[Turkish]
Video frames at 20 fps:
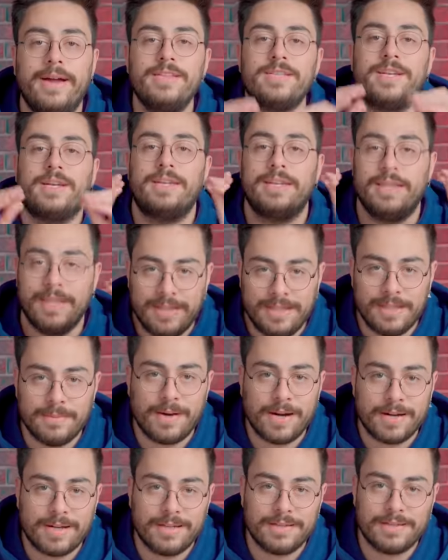Ancak iki
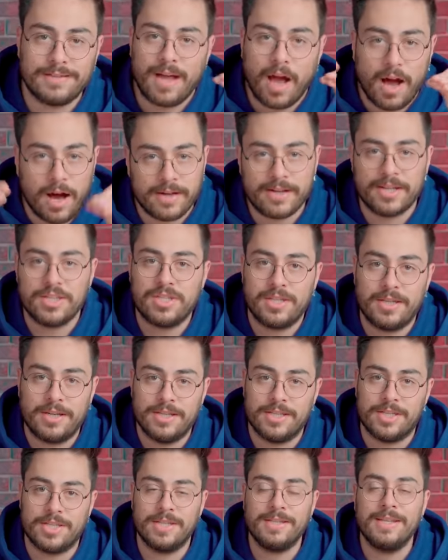markanın da araçları
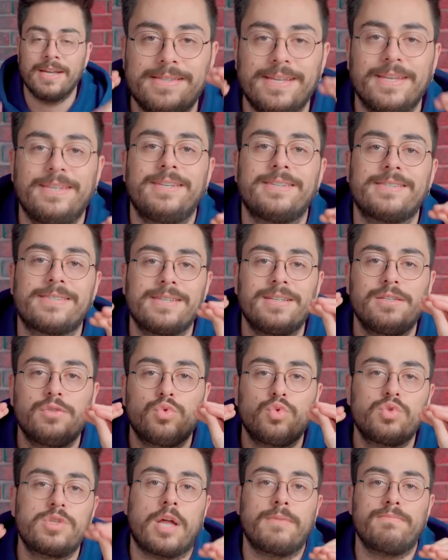için 8 yıl
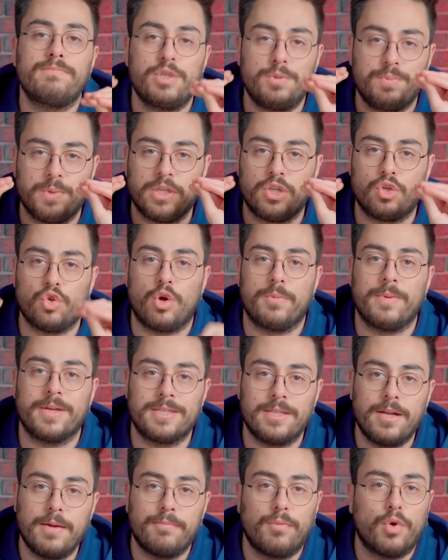160 bin
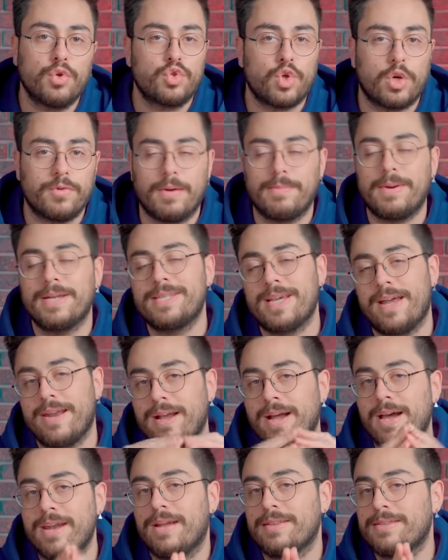kilometre motor ve
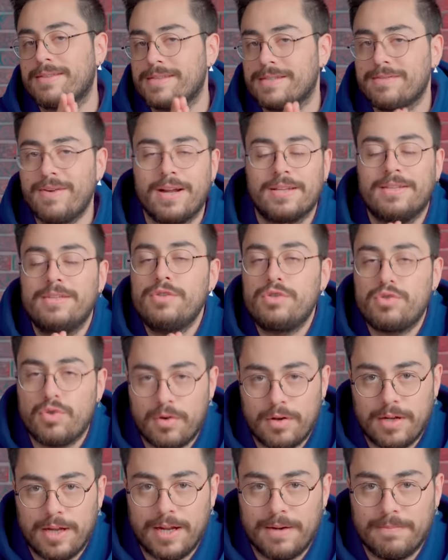batarya garantisi verdiğini
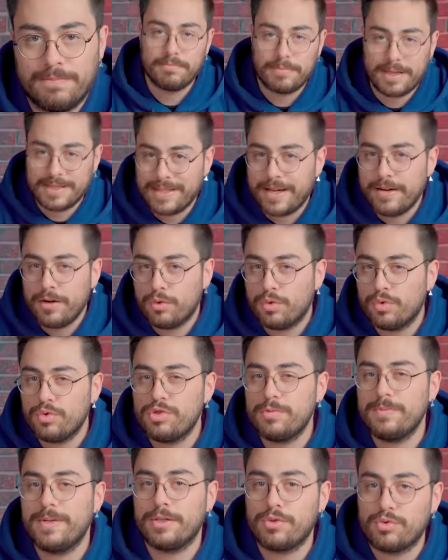söyleyelim. Batarya
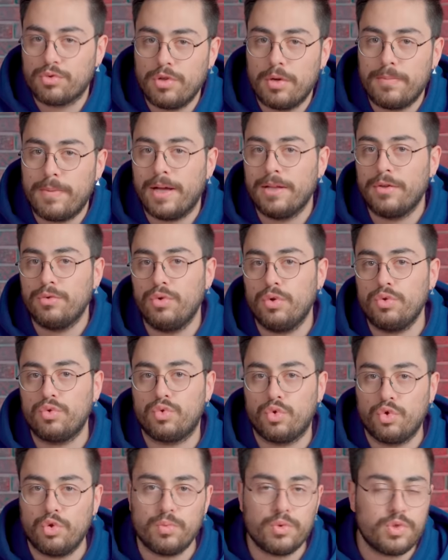konusu biraz şuna bağlanıyor.
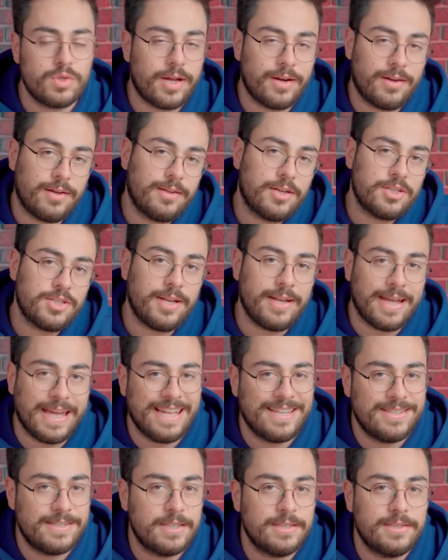Günümüzde arkadaşlar
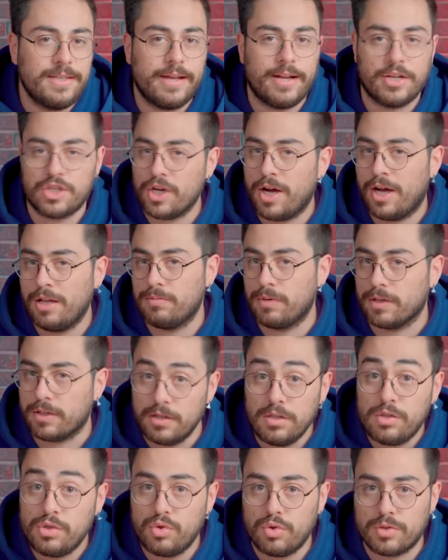elektrikli araç
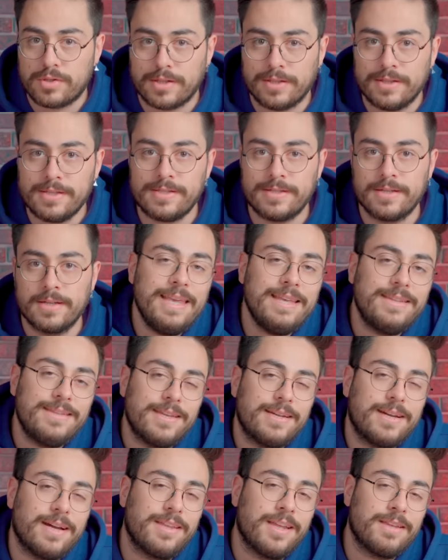almak istiyorsanız ilk
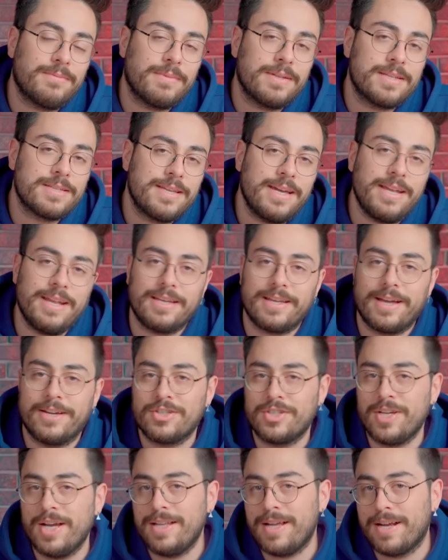dikkat etmeniz gereken
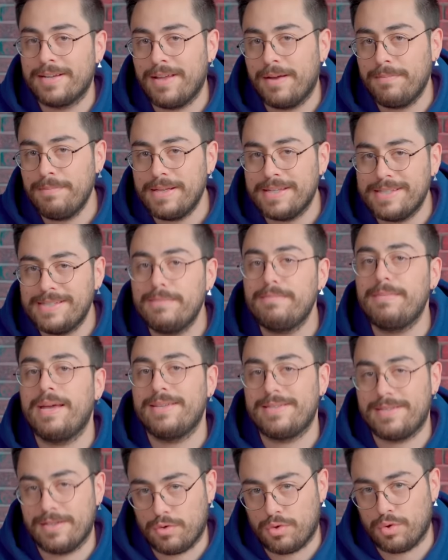şeylerden birisi
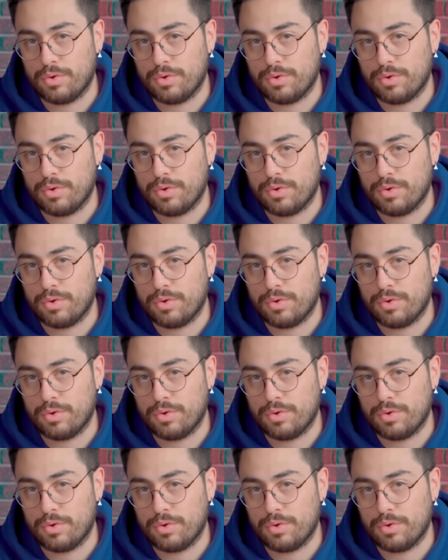menzil